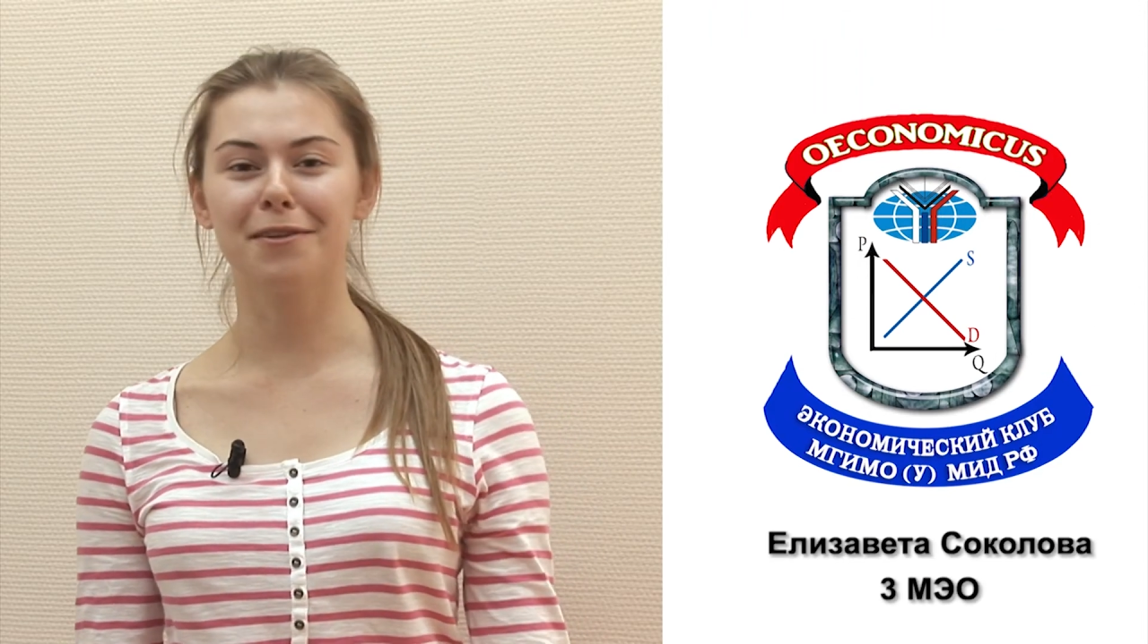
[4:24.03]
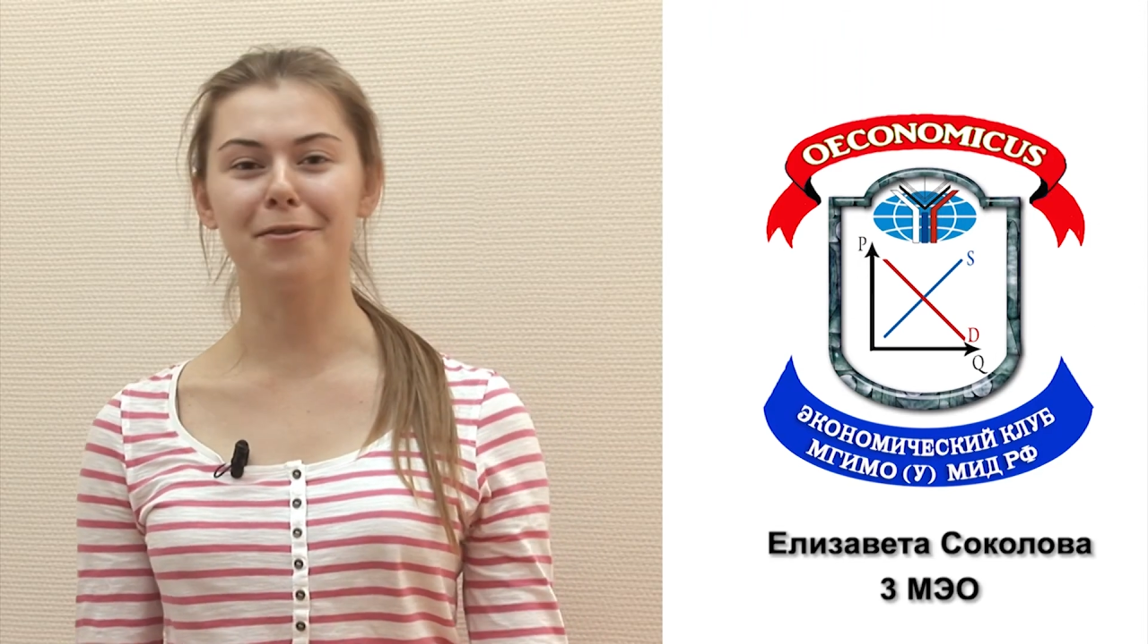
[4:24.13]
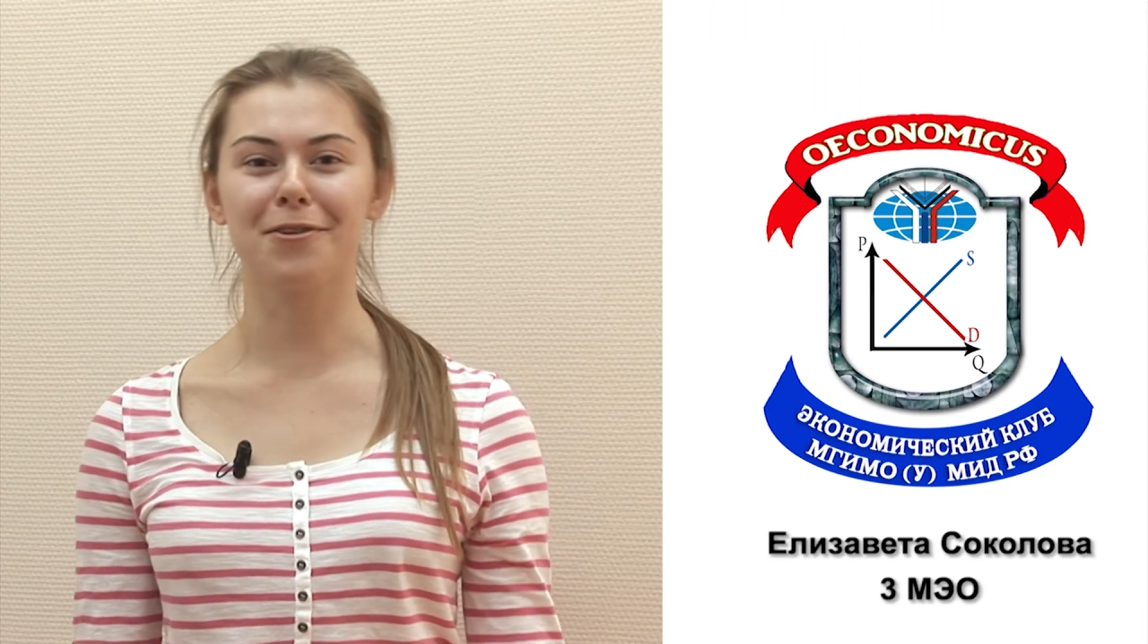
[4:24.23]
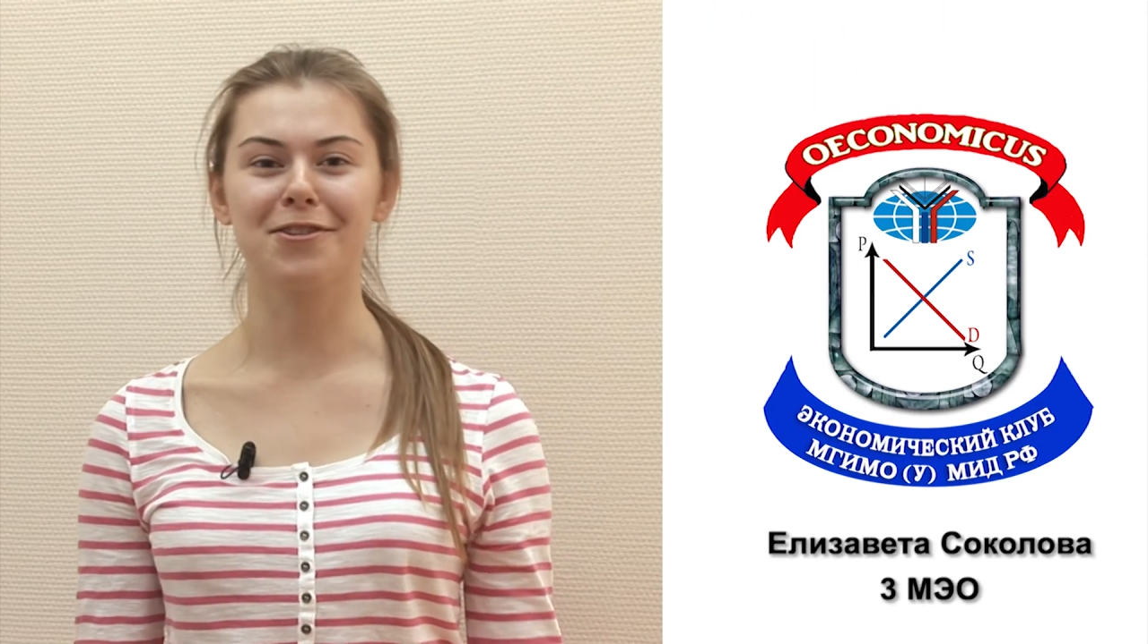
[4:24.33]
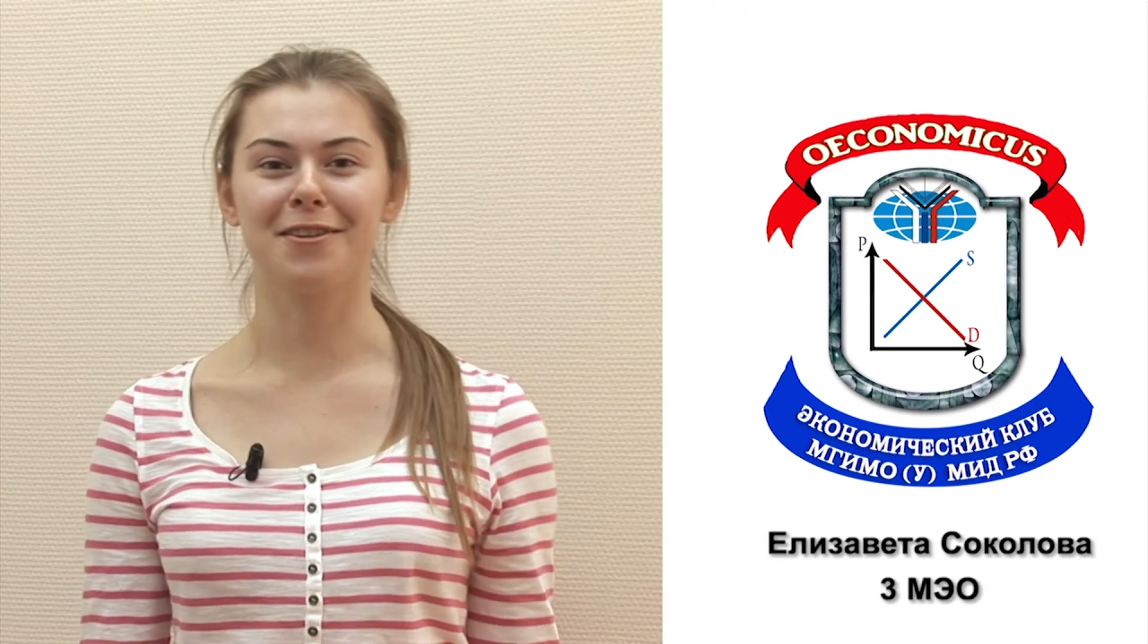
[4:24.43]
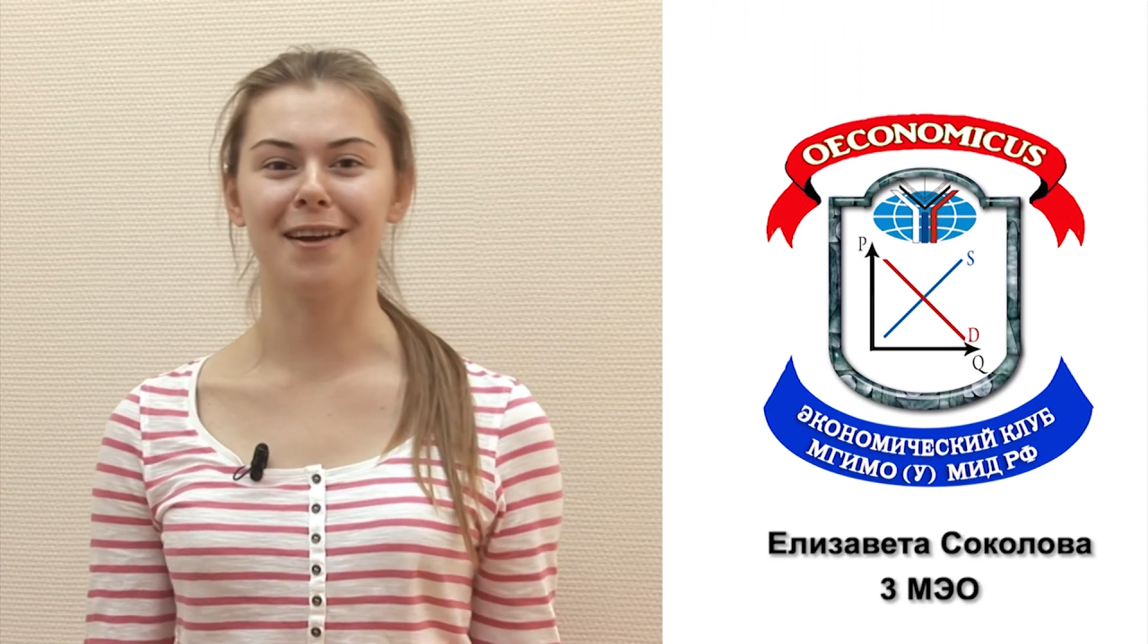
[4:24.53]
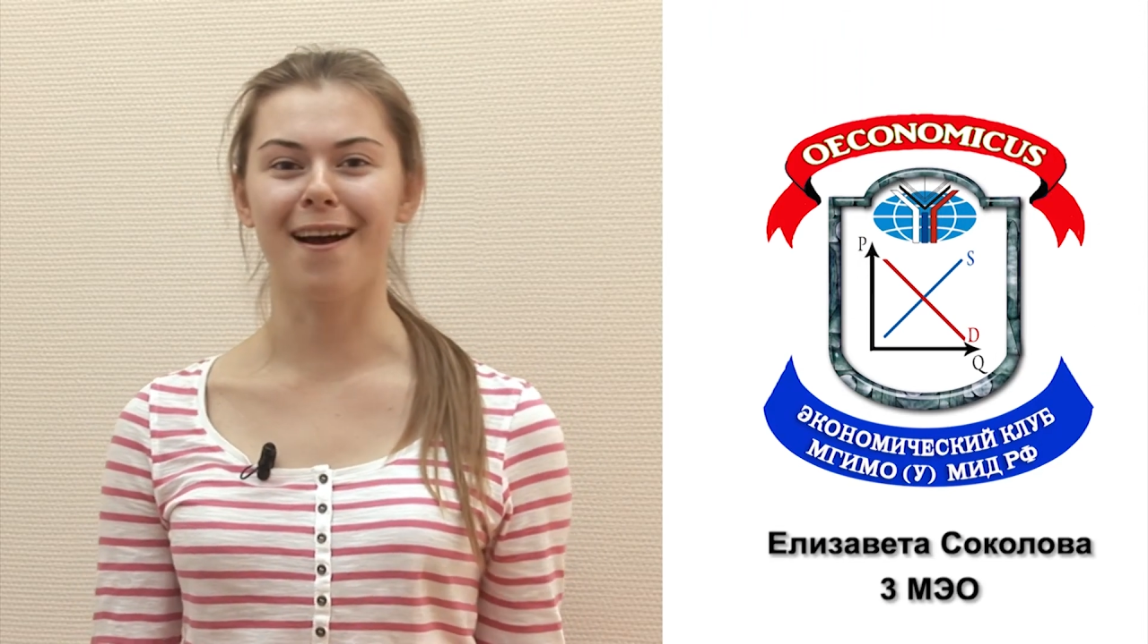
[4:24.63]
не очень,